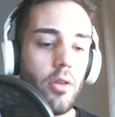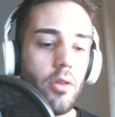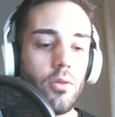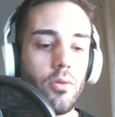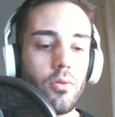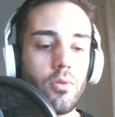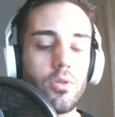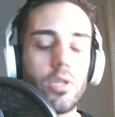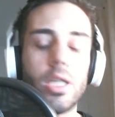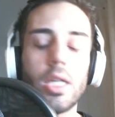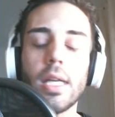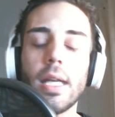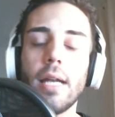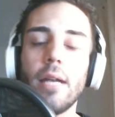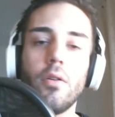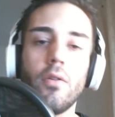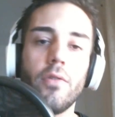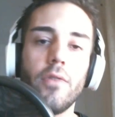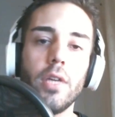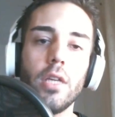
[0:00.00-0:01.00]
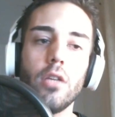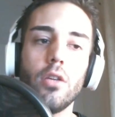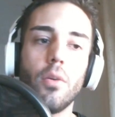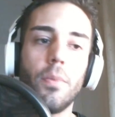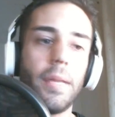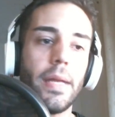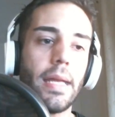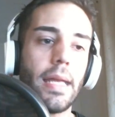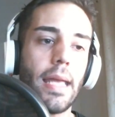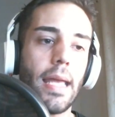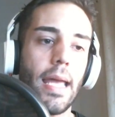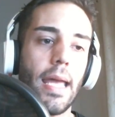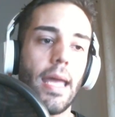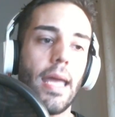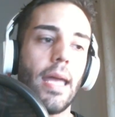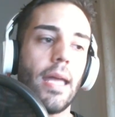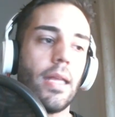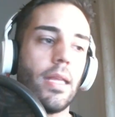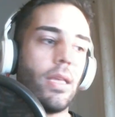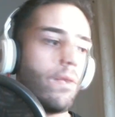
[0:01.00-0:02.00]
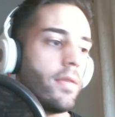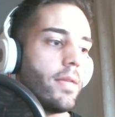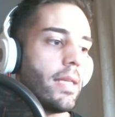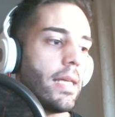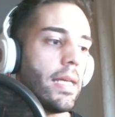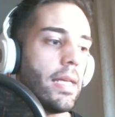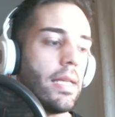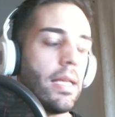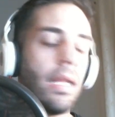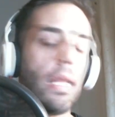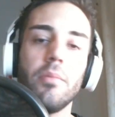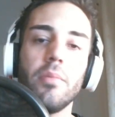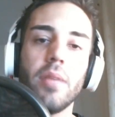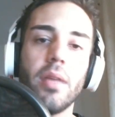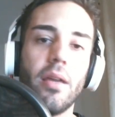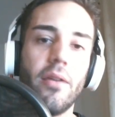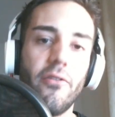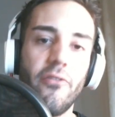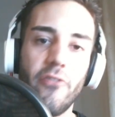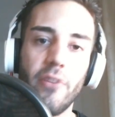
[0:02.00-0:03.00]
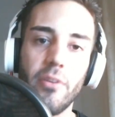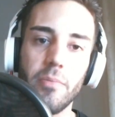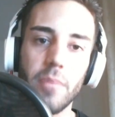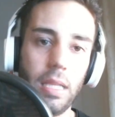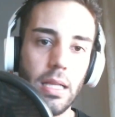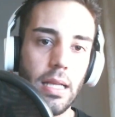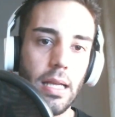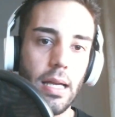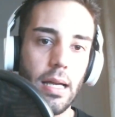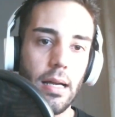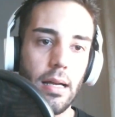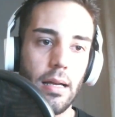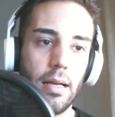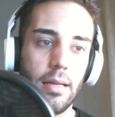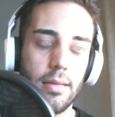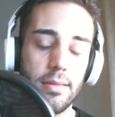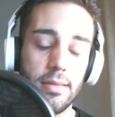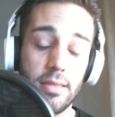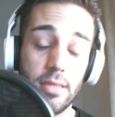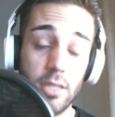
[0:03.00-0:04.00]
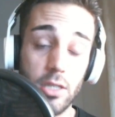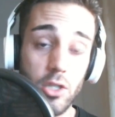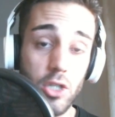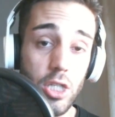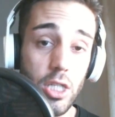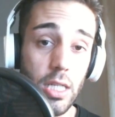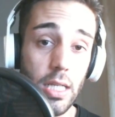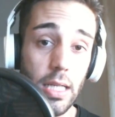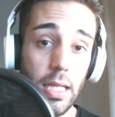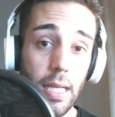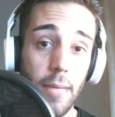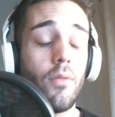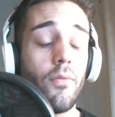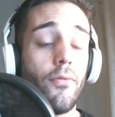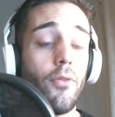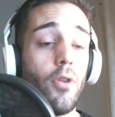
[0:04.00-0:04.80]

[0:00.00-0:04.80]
non usciranno video perché devo andare dalla mia famiglia in Sicilia.